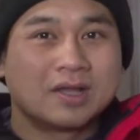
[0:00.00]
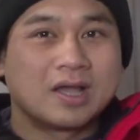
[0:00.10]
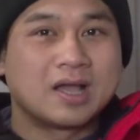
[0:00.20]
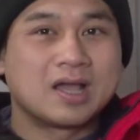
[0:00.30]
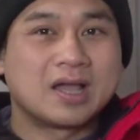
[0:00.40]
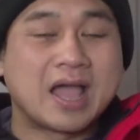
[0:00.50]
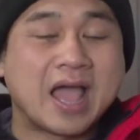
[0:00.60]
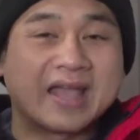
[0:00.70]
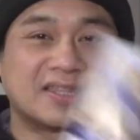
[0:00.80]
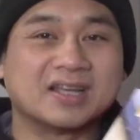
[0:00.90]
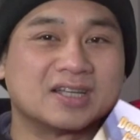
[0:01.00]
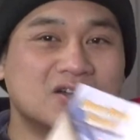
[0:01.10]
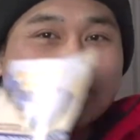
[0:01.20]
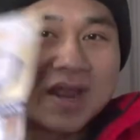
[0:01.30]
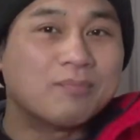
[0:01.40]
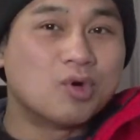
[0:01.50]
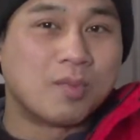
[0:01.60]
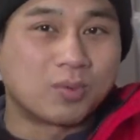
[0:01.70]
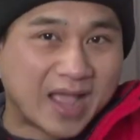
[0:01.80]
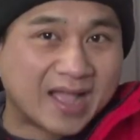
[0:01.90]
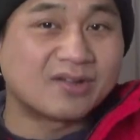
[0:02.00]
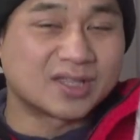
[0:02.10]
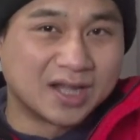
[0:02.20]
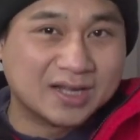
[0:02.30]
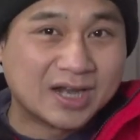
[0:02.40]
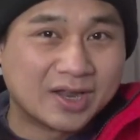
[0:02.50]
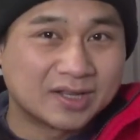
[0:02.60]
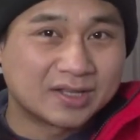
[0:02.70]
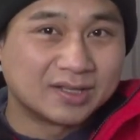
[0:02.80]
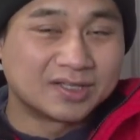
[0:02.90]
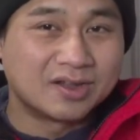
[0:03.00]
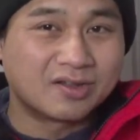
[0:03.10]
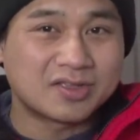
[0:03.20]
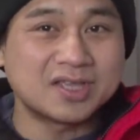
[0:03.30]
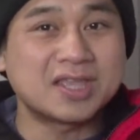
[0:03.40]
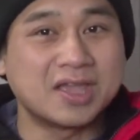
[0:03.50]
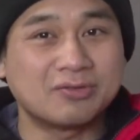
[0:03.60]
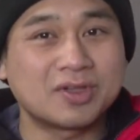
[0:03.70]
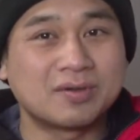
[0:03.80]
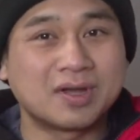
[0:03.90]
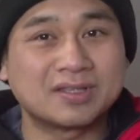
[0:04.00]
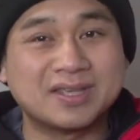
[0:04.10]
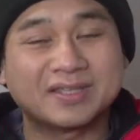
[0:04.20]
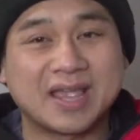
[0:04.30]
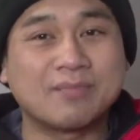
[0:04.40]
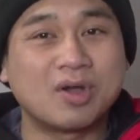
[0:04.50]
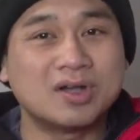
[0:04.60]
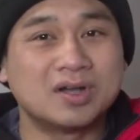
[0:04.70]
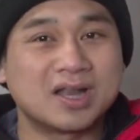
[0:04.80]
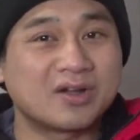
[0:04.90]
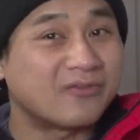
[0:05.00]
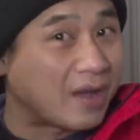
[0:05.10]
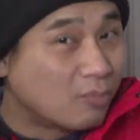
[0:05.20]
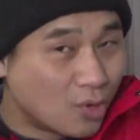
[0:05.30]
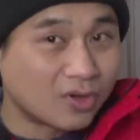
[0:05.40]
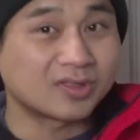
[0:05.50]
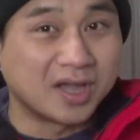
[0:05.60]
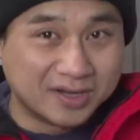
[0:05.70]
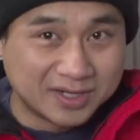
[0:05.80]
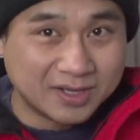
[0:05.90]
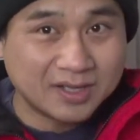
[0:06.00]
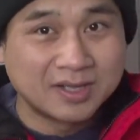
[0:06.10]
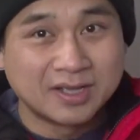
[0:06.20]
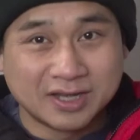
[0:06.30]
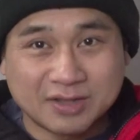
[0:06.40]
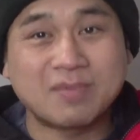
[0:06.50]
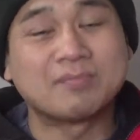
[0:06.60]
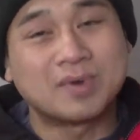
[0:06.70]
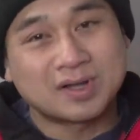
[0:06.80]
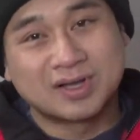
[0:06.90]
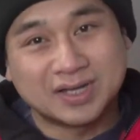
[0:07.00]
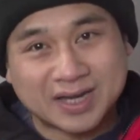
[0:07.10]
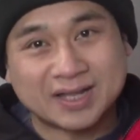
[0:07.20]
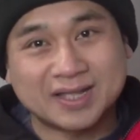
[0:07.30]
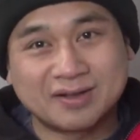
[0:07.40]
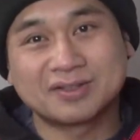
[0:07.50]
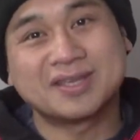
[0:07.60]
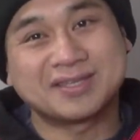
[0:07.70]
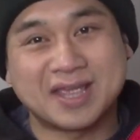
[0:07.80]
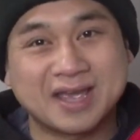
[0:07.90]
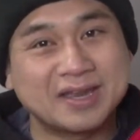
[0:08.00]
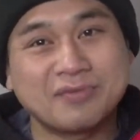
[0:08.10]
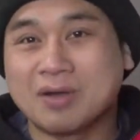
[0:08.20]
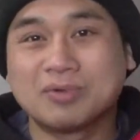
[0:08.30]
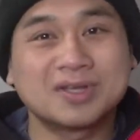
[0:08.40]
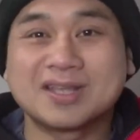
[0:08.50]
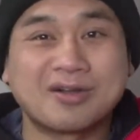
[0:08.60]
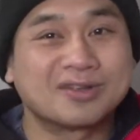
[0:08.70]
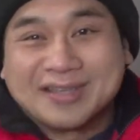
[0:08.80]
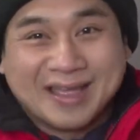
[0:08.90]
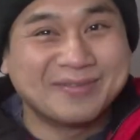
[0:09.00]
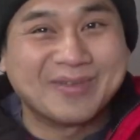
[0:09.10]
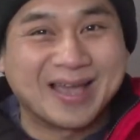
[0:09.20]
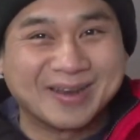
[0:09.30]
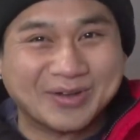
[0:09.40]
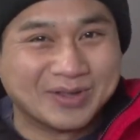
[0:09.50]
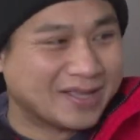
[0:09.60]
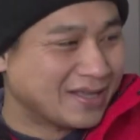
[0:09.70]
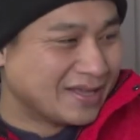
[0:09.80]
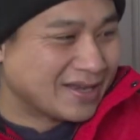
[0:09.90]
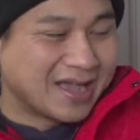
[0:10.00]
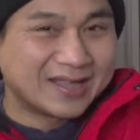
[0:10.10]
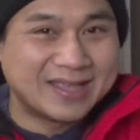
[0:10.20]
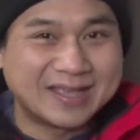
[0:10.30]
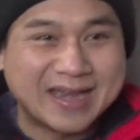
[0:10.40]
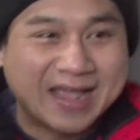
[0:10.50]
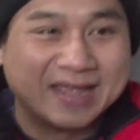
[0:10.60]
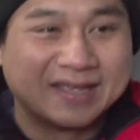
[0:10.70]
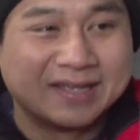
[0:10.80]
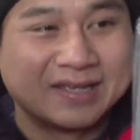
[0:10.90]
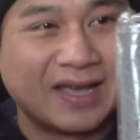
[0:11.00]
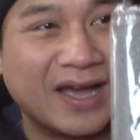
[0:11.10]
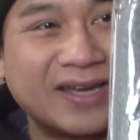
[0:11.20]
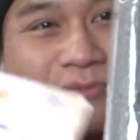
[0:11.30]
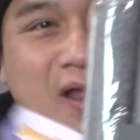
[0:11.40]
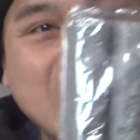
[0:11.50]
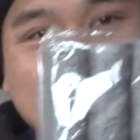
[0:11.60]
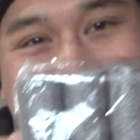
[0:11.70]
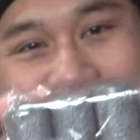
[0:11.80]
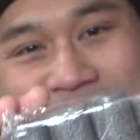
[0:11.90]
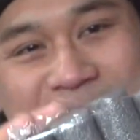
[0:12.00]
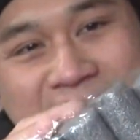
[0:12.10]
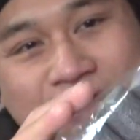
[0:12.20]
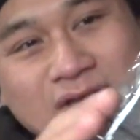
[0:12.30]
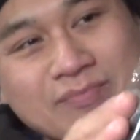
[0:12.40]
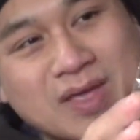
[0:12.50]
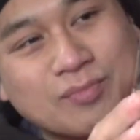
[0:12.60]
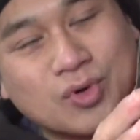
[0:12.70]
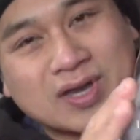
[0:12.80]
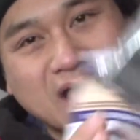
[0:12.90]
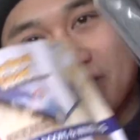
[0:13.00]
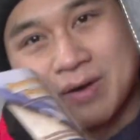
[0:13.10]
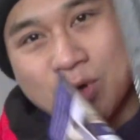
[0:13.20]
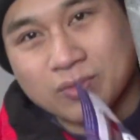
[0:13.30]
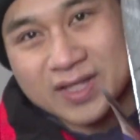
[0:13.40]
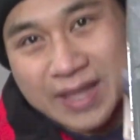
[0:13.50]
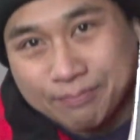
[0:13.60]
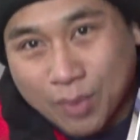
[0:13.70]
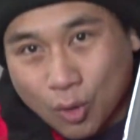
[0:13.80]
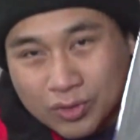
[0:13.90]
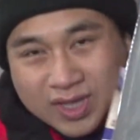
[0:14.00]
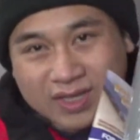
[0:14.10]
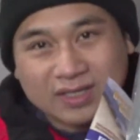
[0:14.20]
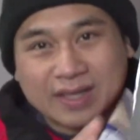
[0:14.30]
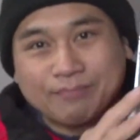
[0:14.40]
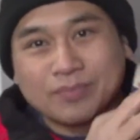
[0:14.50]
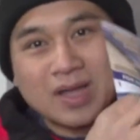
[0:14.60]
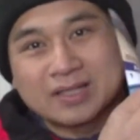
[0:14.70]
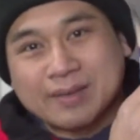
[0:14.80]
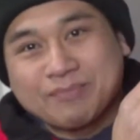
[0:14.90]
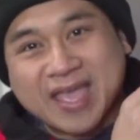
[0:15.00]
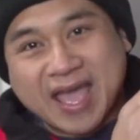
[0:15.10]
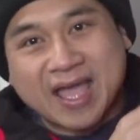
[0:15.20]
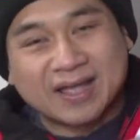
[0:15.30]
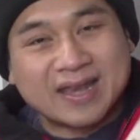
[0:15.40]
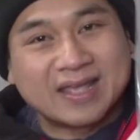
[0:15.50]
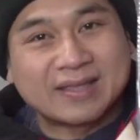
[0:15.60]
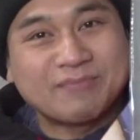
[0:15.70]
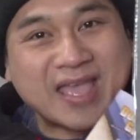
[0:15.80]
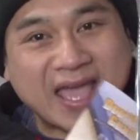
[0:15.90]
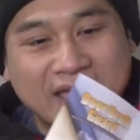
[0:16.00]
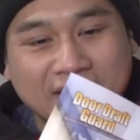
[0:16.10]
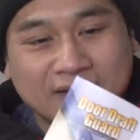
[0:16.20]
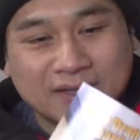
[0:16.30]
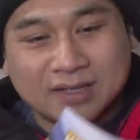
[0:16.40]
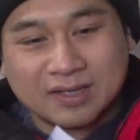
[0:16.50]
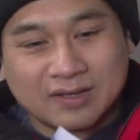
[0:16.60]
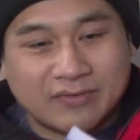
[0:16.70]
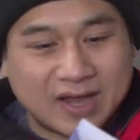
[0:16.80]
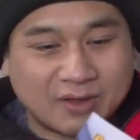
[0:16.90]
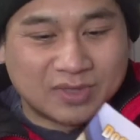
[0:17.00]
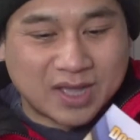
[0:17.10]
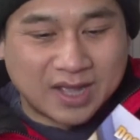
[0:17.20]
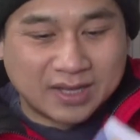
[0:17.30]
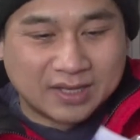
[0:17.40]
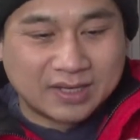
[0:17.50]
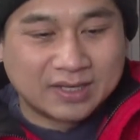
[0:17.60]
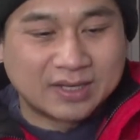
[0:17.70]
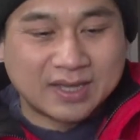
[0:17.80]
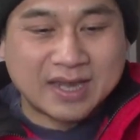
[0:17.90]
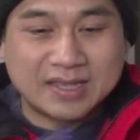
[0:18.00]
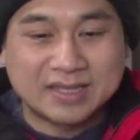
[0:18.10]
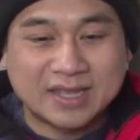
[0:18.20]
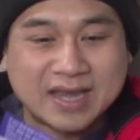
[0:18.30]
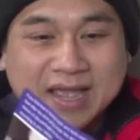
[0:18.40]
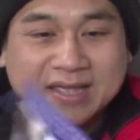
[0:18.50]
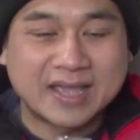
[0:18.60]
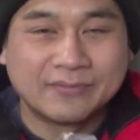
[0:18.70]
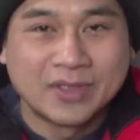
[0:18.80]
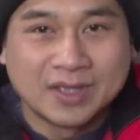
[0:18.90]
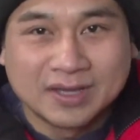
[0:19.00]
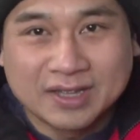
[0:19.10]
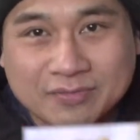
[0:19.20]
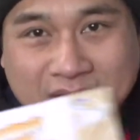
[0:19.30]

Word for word: à, hai tuần trước con đã mua một cái con thử rồi thường thường con giới thiệu cho ờ, chia sẻ mọi người là con phải mua con thử trước nếu mà good á, thì con chia sẻ nếu mà không good thì con sẽ im lặng luôn đó thì cái này ở trong đây là nó có 6 cái miếng mút này và một cái tấm mũ như tấm à, tấm da cái này tấm da và thời cái này như thế này nha nếu